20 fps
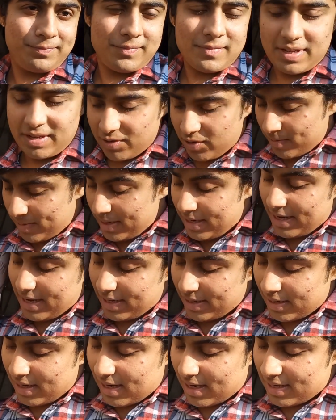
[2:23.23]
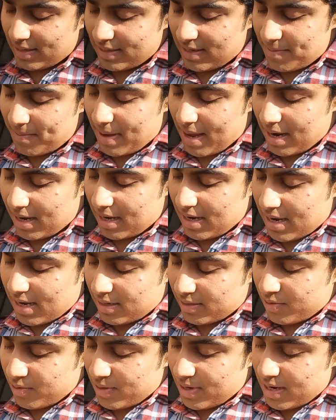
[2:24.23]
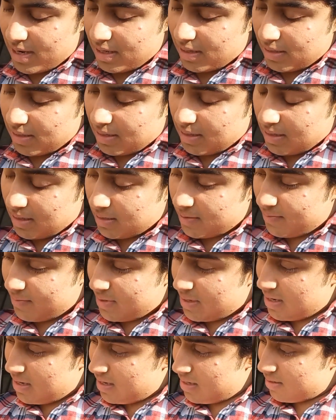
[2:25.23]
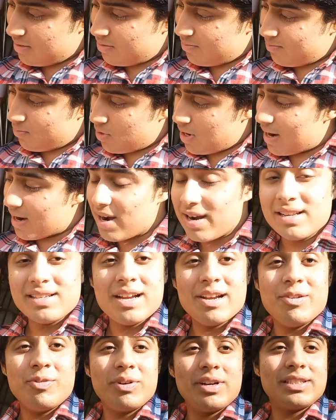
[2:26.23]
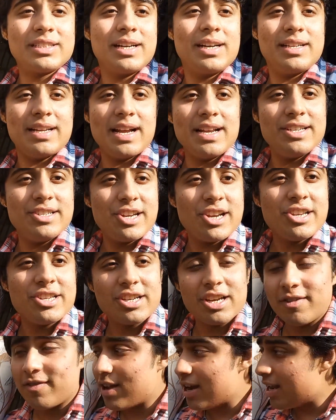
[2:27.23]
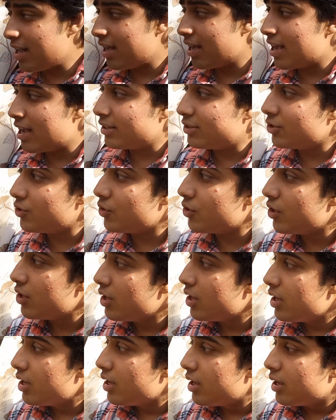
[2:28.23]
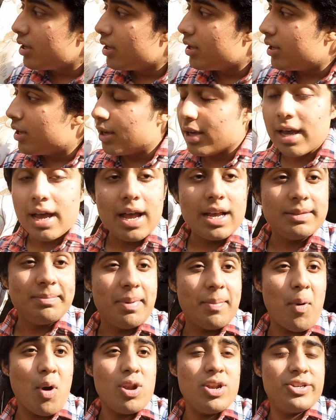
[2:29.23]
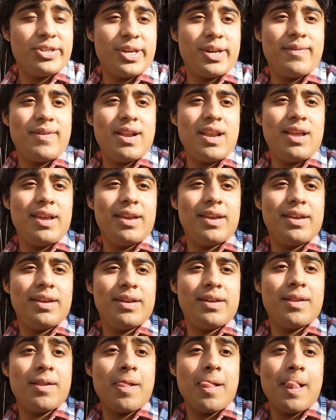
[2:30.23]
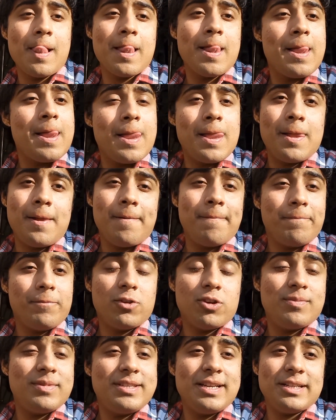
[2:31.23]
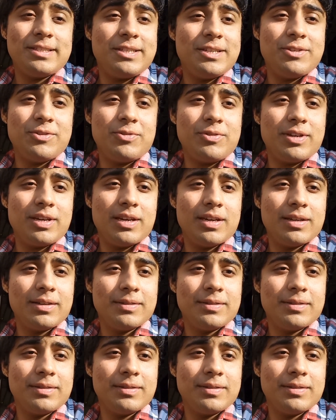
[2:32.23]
इसको भी ठीक कराना इसलिए पहन लिया क्योंकि इसमें ना पुराना डिज़ाइन होगा इसका डिज़ाइन चेंज करवा लेंगे या तो या इस पर पॉलिश करवा लेंगे दोनों में से एक चीज़ होगी